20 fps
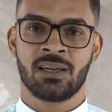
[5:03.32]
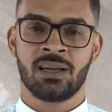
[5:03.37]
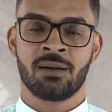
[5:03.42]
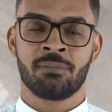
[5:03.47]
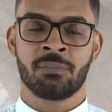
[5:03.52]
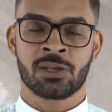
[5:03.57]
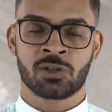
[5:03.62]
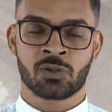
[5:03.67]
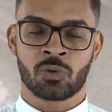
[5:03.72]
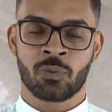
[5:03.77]

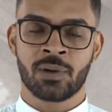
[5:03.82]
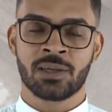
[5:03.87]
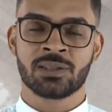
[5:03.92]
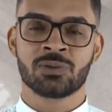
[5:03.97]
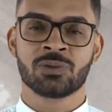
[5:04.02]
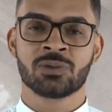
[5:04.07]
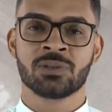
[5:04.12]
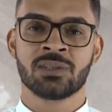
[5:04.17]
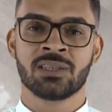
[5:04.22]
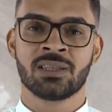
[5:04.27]
mas
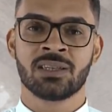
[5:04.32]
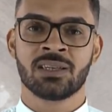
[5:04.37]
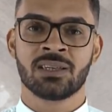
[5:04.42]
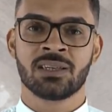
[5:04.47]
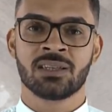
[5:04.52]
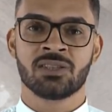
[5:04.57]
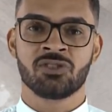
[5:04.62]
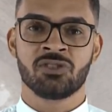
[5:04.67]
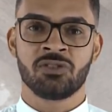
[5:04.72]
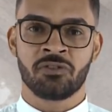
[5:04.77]
quando
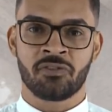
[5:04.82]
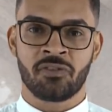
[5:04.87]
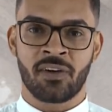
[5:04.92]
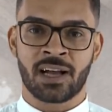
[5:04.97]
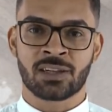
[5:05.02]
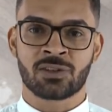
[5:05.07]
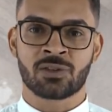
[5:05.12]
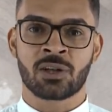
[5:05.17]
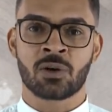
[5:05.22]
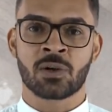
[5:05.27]
de
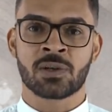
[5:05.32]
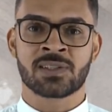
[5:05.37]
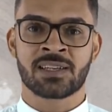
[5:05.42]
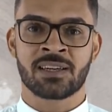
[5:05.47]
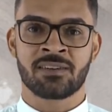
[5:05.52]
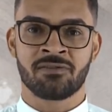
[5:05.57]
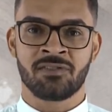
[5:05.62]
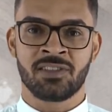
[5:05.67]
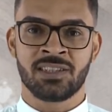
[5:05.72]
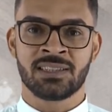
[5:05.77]
fato a nossa
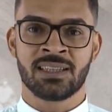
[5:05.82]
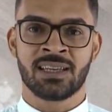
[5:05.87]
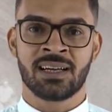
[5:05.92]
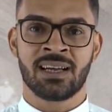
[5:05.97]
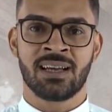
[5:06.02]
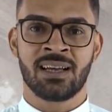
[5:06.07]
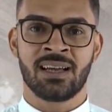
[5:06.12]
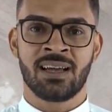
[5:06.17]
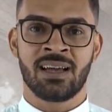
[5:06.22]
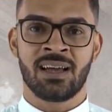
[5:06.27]
vida
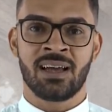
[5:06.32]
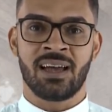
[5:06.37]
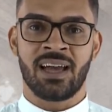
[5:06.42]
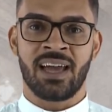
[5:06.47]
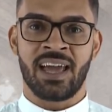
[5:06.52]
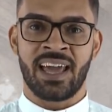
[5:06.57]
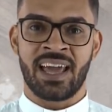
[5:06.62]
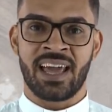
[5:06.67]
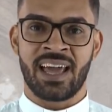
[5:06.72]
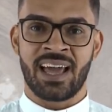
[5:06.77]

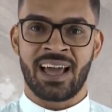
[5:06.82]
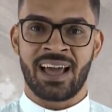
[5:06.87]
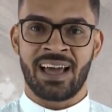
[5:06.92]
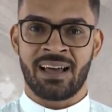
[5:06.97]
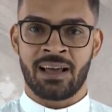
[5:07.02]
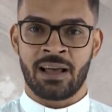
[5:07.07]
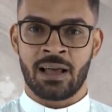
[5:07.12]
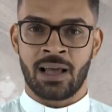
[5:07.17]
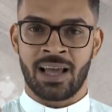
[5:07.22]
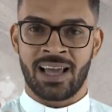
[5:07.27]
é
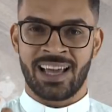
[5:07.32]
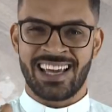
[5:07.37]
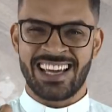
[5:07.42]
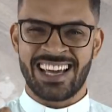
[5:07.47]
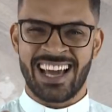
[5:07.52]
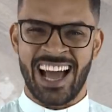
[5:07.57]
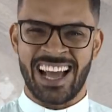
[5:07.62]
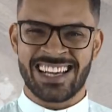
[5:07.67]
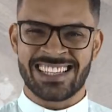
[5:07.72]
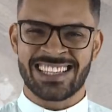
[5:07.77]

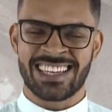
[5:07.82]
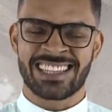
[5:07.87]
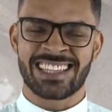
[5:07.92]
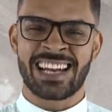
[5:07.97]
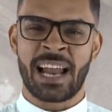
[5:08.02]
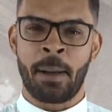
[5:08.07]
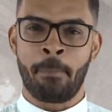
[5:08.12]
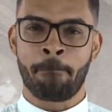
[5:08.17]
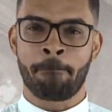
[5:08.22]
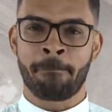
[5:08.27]
enraizada
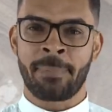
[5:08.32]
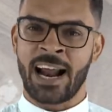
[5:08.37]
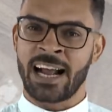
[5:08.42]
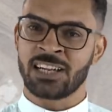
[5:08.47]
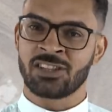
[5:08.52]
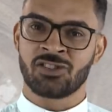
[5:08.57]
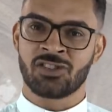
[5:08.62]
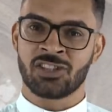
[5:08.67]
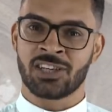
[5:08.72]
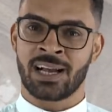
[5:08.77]
na
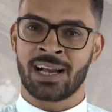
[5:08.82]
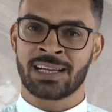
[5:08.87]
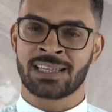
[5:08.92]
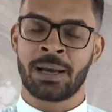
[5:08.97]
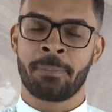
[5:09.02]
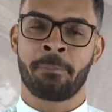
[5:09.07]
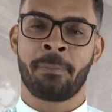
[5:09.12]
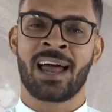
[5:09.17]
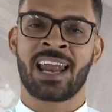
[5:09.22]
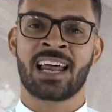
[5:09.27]
prática da
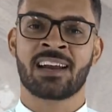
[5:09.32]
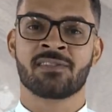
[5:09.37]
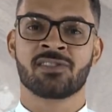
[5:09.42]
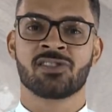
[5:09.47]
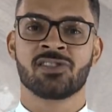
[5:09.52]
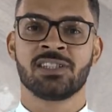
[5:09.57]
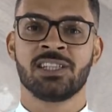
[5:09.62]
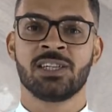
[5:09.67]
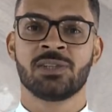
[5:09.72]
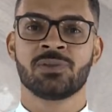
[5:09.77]
palavra
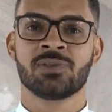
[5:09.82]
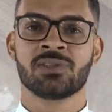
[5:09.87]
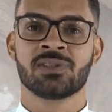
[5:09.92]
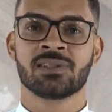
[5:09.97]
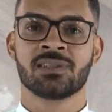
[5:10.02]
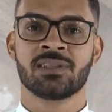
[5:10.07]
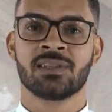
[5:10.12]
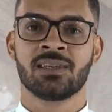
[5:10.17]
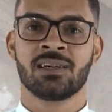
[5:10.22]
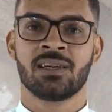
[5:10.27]
de Deus,
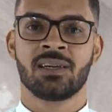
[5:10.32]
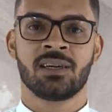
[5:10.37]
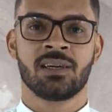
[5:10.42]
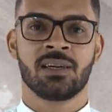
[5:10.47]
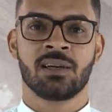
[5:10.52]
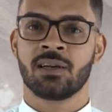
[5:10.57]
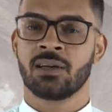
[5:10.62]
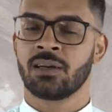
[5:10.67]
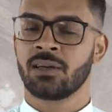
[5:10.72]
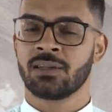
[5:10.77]

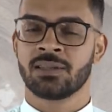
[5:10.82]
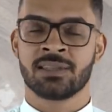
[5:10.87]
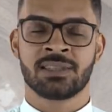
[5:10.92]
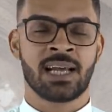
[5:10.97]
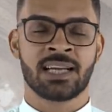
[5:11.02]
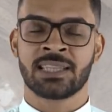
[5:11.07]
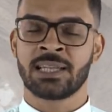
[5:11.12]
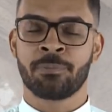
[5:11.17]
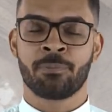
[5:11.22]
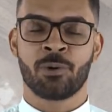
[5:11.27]

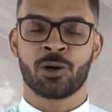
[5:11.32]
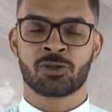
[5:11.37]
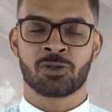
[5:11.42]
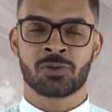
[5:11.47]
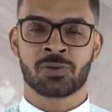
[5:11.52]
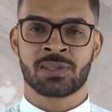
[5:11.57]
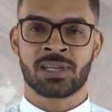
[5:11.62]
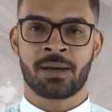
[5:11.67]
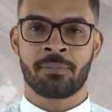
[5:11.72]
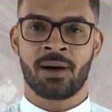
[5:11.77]
nada pode
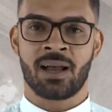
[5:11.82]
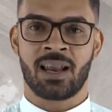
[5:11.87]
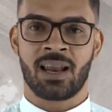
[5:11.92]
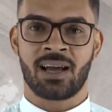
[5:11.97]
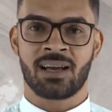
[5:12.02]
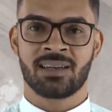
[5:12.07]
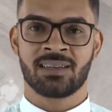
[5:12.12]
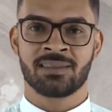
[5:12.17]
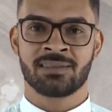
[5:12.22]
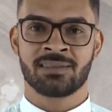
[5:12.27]
nos abalar,